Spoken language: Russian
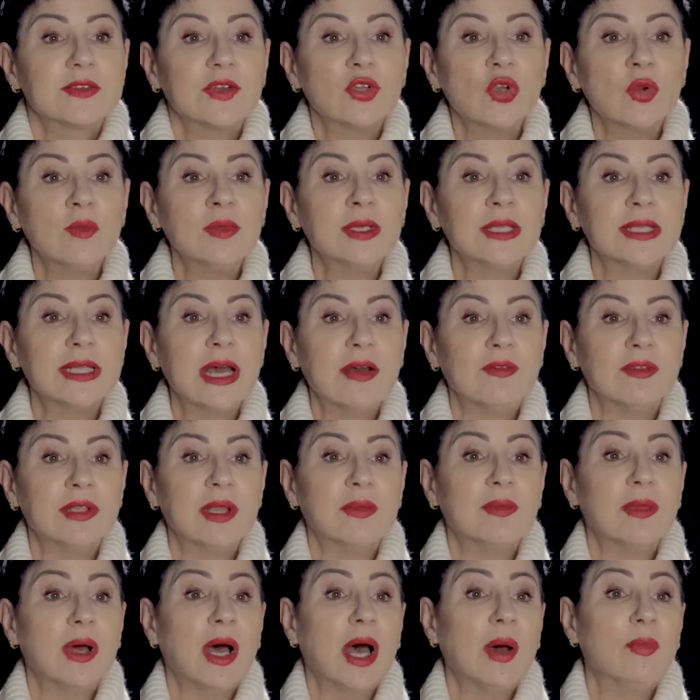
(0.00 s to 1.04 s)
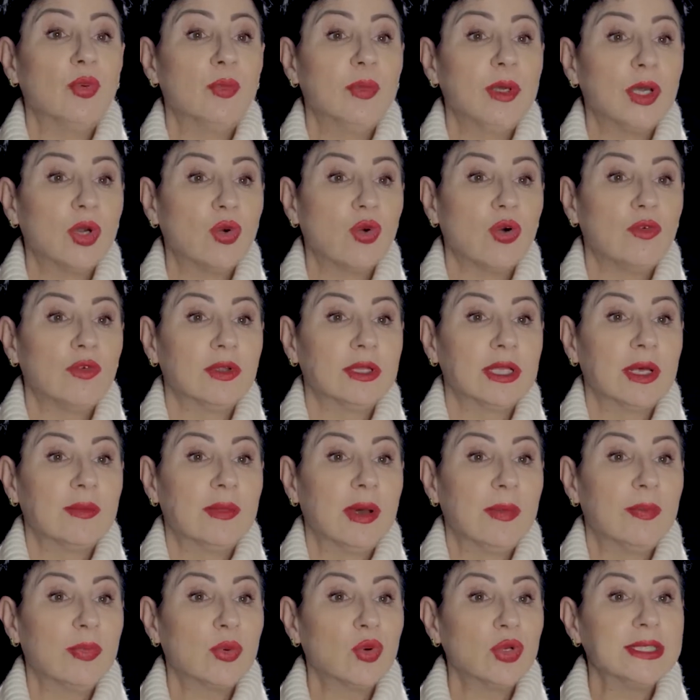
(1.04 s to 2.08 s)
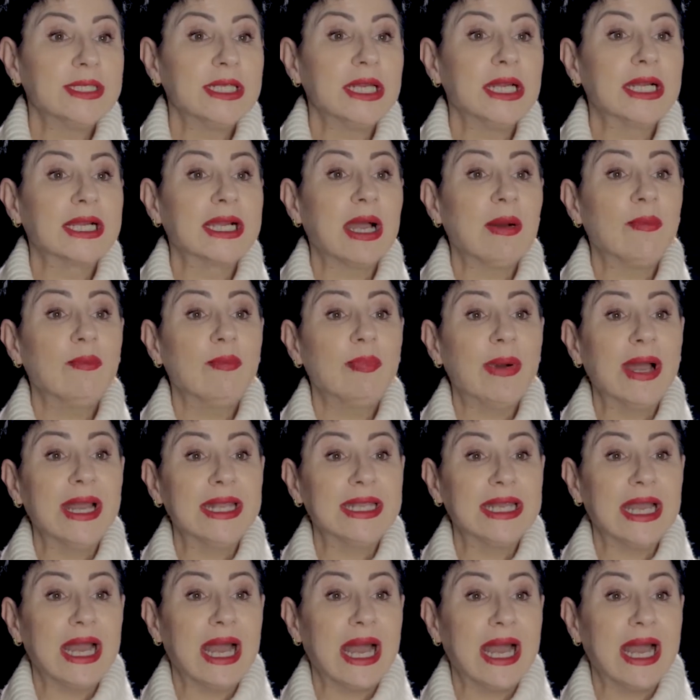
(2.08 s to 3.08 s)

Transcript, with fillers: своем недавнем опубликованном опросе компания